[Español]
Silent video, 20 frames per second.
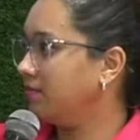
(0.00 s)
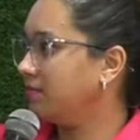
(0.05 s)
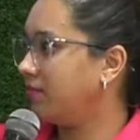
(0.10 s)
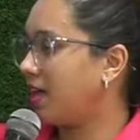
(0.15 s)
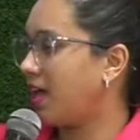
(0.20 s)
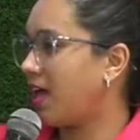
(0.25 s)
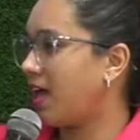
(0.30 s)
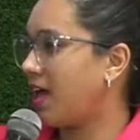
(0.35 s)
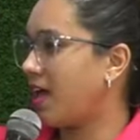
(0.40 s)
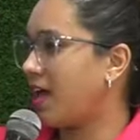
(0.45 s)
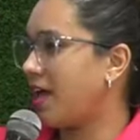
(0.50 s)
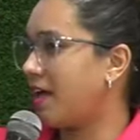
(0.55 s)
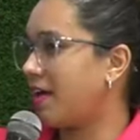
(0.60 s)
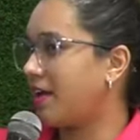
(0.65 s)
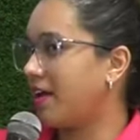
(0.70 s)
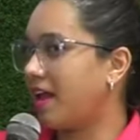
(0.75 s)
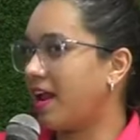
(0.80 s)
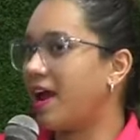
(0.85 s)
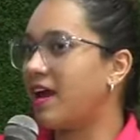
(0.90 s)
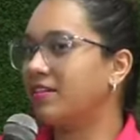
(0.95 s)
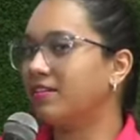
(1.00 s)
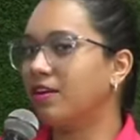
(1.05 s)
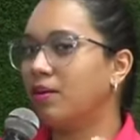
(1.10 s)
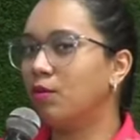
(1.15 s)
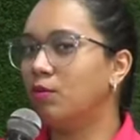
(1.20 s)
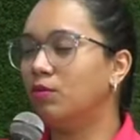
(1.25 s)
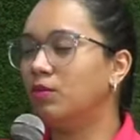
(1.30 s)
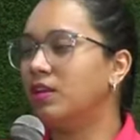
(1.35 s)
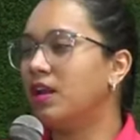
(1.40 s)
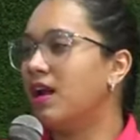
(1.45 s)
eh, creaste
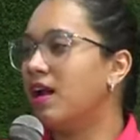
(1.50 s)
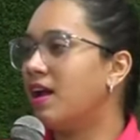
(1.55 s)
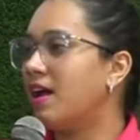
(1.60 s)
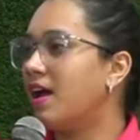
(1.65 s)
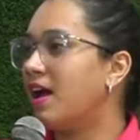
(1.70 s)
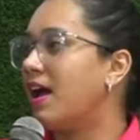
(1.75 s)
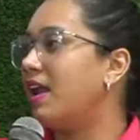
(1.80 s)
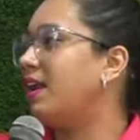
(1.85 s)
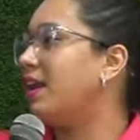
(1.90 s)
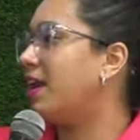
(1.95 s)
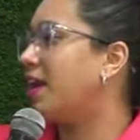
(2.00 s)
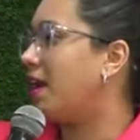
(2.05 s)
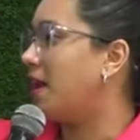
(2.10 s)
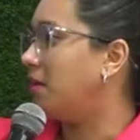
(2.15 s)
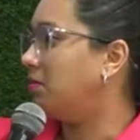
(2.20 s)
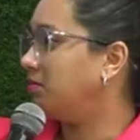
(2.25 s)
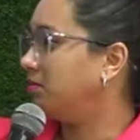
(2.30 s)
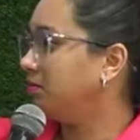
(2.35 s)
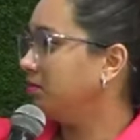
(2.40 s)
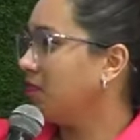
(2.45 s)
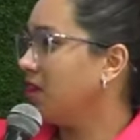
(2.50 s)
una jalea,